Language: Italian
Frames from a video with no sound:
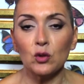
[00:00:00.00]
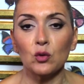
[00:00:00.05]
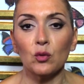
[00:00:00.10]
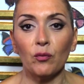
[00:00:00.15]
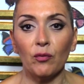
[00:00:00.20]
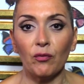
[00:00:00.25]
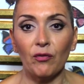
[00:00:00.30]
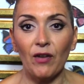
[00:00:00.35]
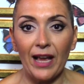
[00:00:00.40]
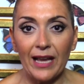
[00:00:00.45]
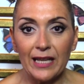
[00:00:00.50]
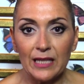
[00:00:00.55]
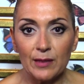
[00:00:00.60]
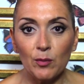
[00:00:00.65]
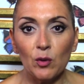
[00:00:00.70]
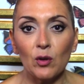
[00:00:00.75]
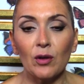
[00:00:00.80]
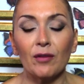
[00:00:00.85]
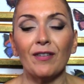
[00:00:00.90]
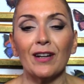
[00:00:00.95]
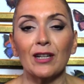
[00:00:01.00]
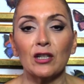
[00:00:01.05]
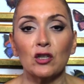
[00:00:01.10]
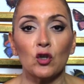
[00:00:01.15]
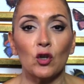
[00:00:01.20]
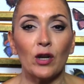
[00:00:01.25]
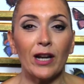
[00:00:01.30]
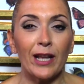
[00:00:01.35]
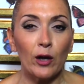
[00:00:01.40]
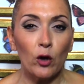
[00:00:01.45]
su Facebook
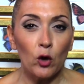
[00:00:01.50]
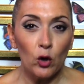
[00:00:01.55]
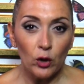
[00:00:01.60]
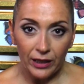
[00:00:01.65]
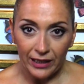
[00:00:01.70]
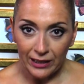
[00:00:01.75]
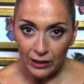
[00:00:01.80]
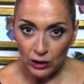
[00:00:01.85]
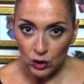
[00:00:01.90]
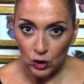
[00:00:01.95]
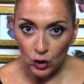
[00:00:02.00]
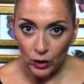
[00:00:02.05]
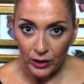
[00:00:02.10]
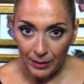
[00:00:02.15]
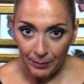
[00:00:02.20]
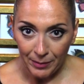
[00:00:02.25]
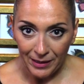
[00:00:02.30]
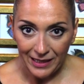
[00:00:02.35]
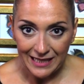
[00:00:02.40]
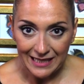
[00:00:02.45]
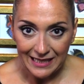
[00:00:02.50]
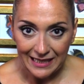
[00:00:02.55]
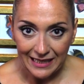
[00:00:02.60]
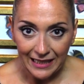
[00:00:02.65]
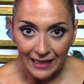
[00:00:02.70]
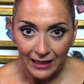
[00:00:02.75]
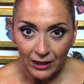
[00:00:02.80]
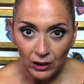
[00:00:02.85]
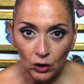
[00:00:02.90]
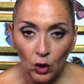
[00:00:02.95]
faccio le correzioni per
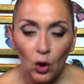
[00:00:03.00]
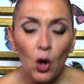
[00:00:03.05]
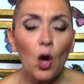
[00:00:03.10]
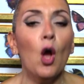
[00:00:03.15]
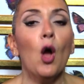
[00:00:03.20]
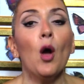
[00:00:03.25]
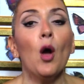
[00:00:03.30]
iscritto,